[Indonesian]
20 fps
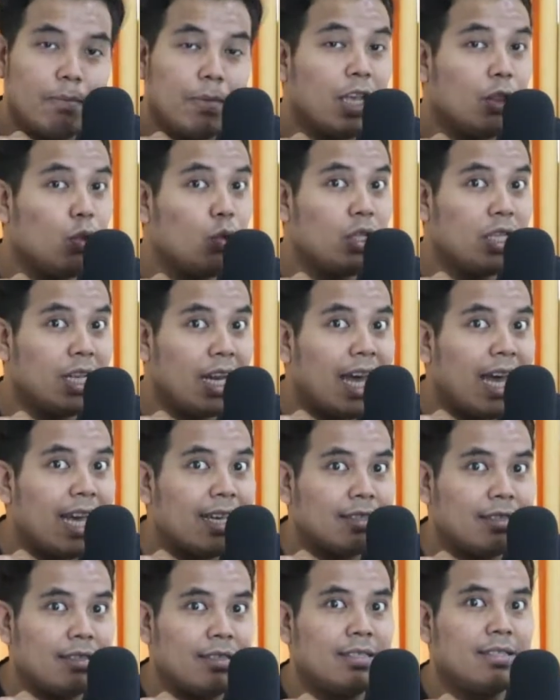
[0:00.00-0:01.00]
begitu
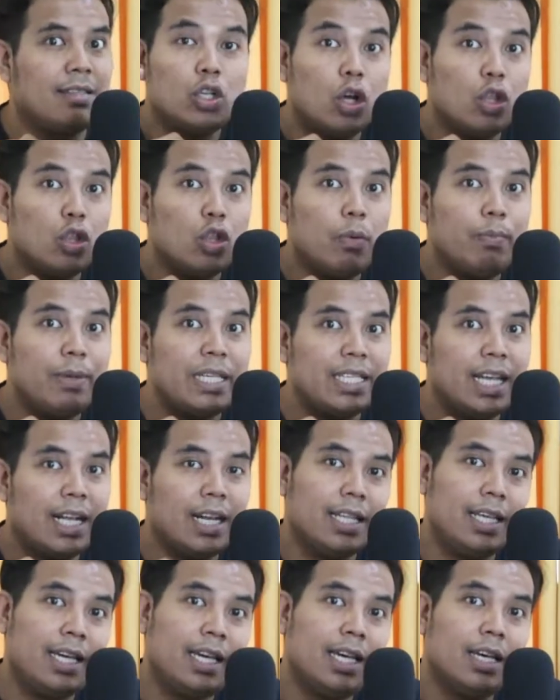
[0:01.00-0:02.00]
jelas. Contoh
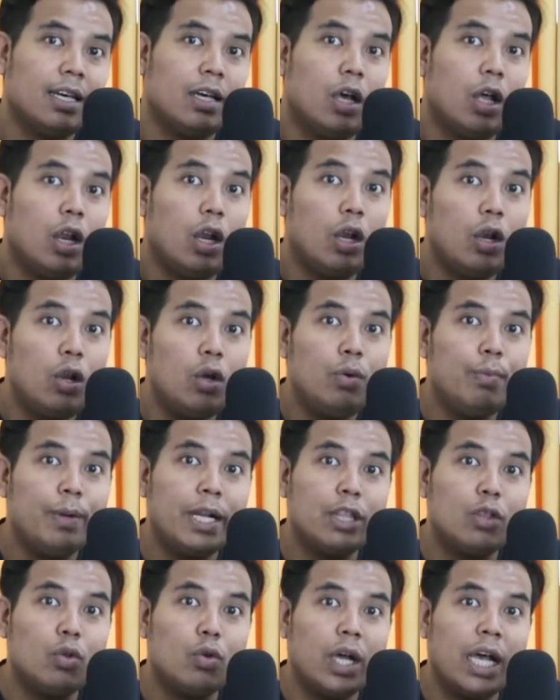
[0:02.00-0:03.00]
misalnya lu
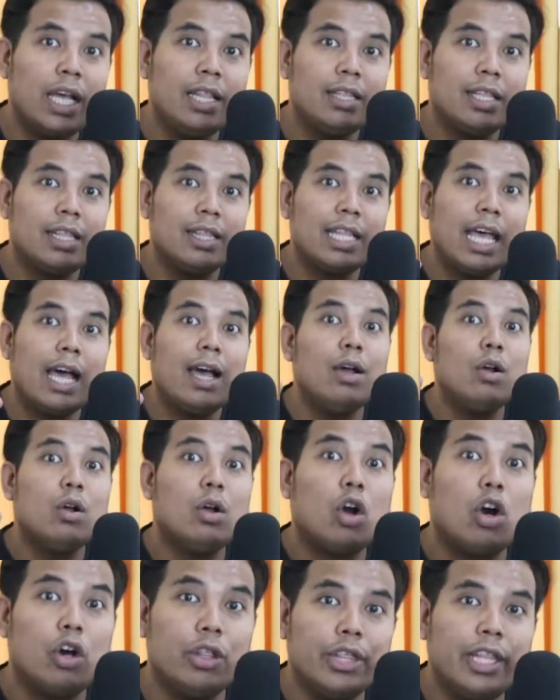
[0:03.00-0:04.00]
menentukan tentang
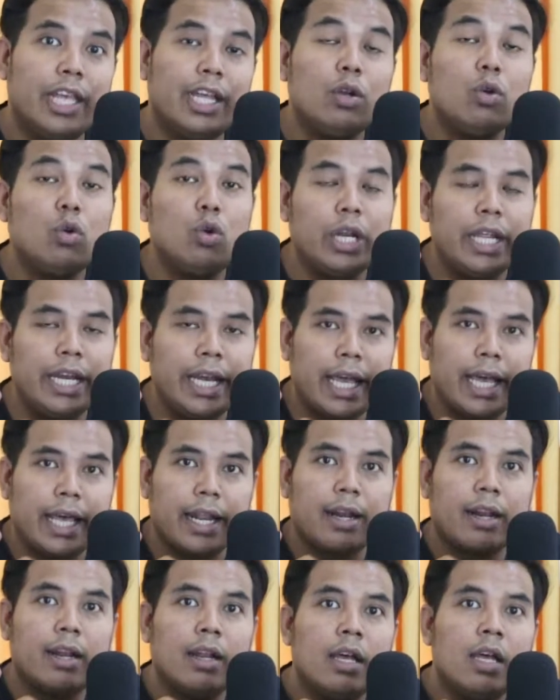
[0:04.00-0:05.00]
konten kuliner.
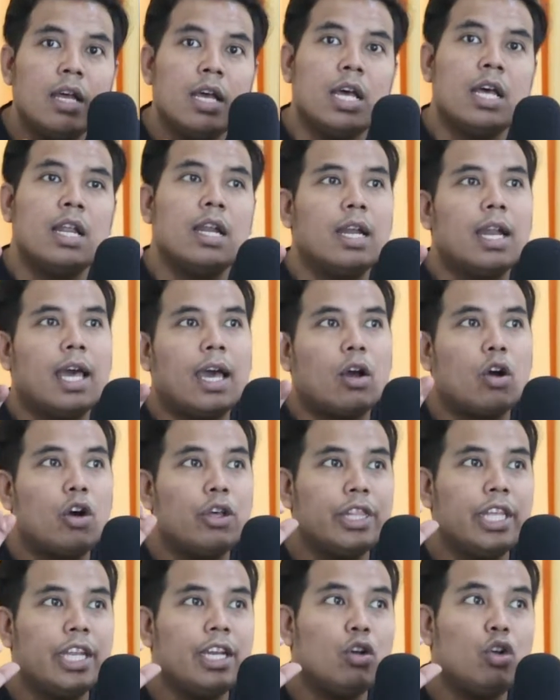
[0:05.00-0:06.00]
Nah,
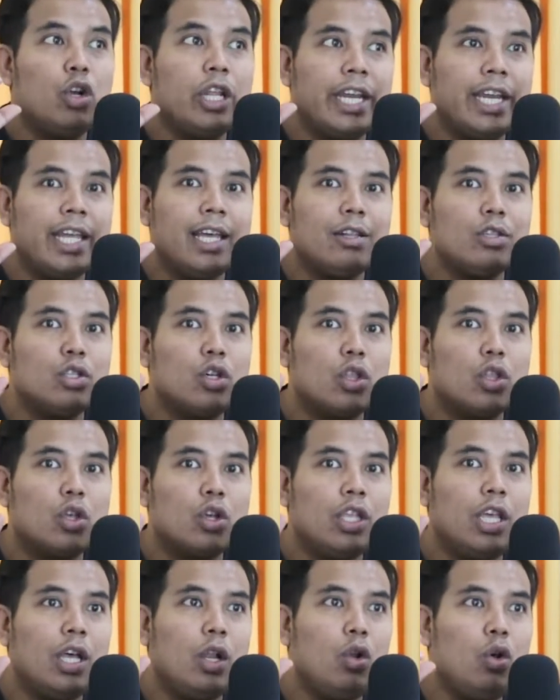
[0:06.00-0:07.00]
konten kuliner
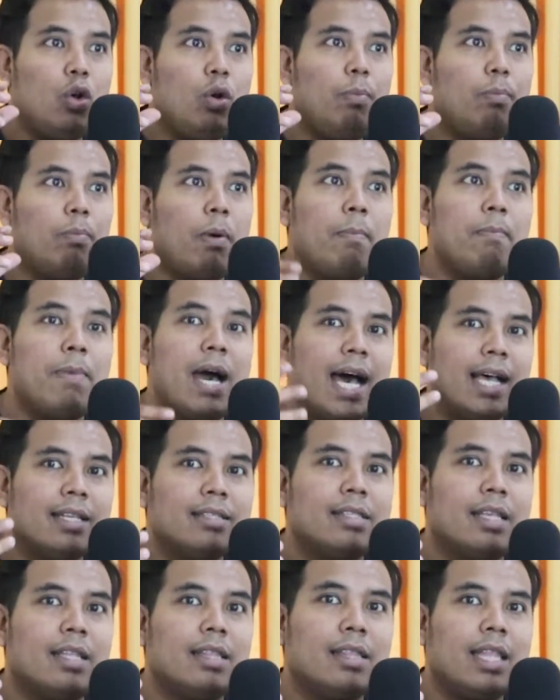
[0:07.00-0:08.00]
contohnya lu membahas
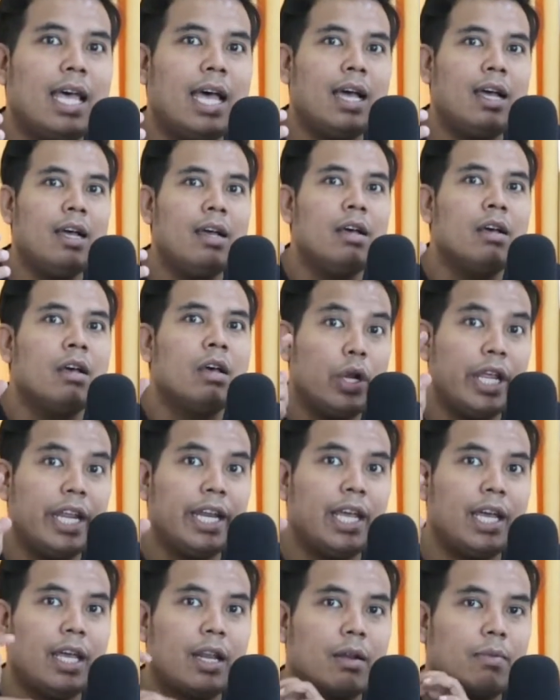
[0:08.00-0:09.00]
tentang
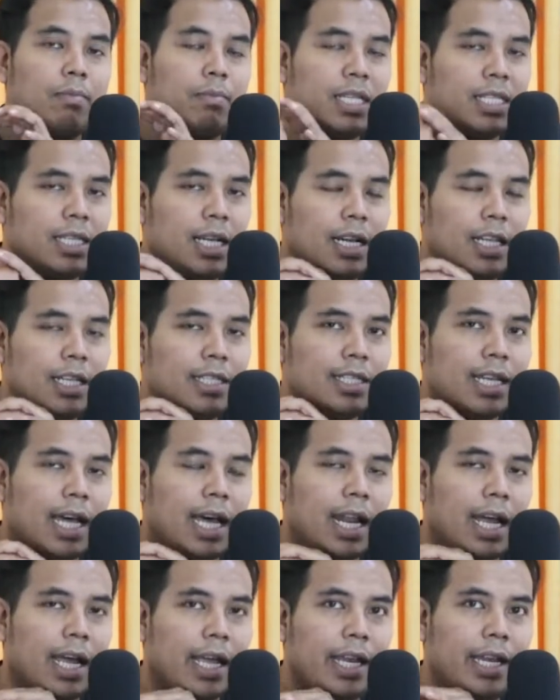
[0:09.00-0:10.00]
kuliner. Misalnya
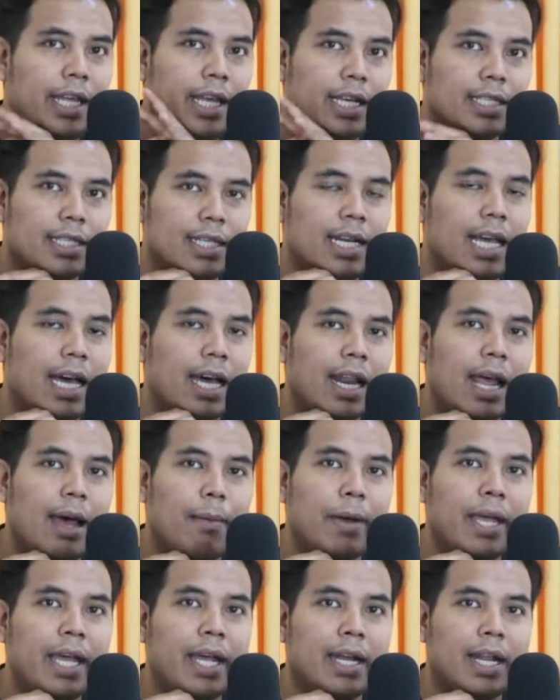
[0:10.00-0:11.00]
sekarang ini yang sedang
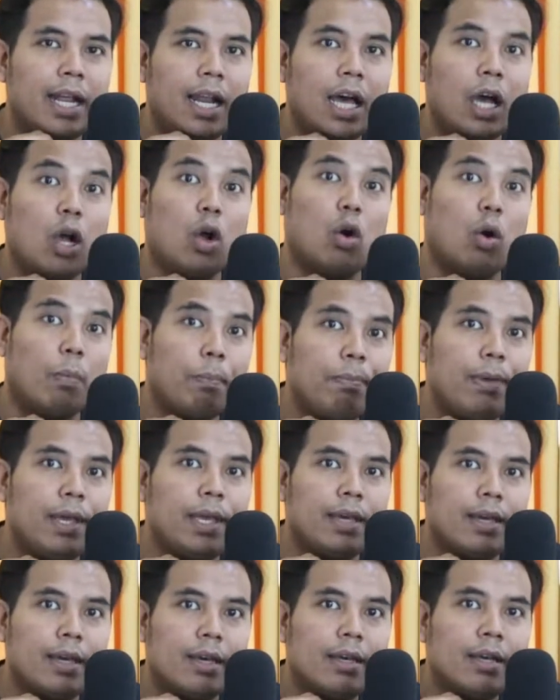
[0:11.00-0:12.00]
ramai adalah
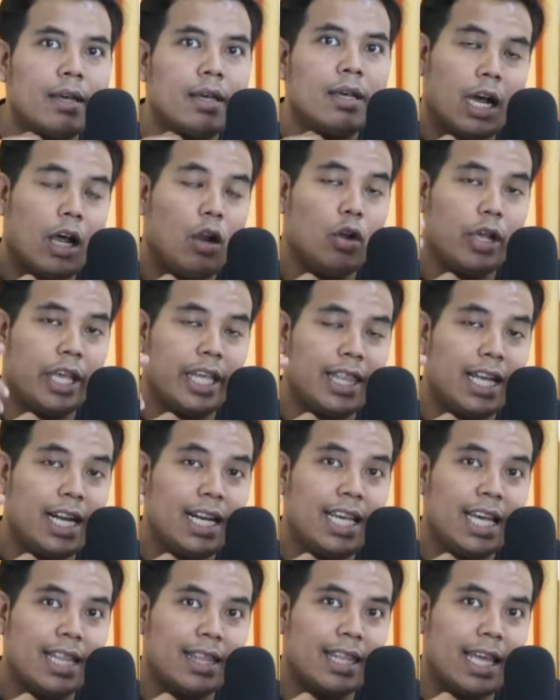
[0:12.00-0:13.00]
kopi ya. Kalau kita
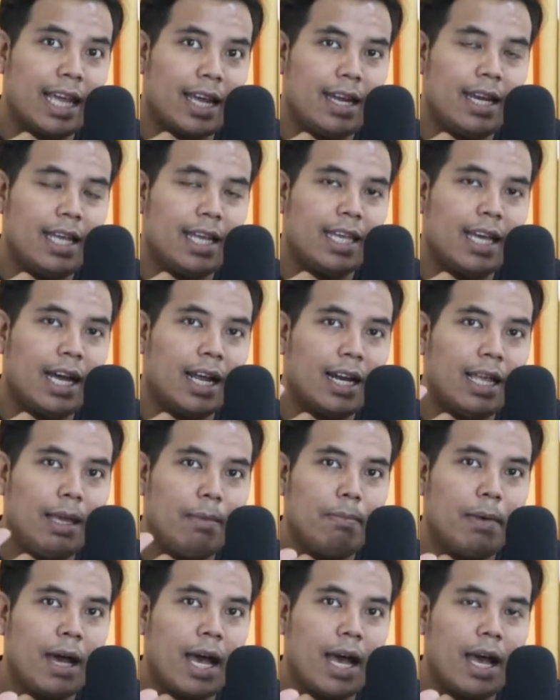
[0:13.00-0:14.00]
lihat teknik yang
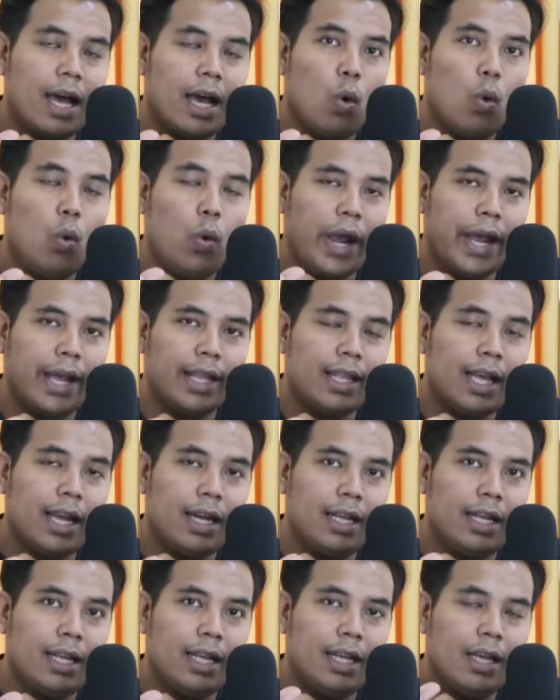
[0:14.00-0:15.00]
5W
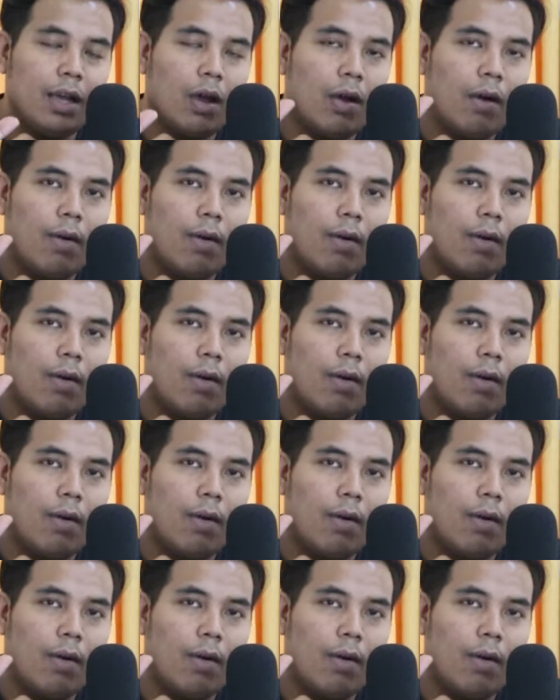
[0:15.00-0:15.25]
tadi,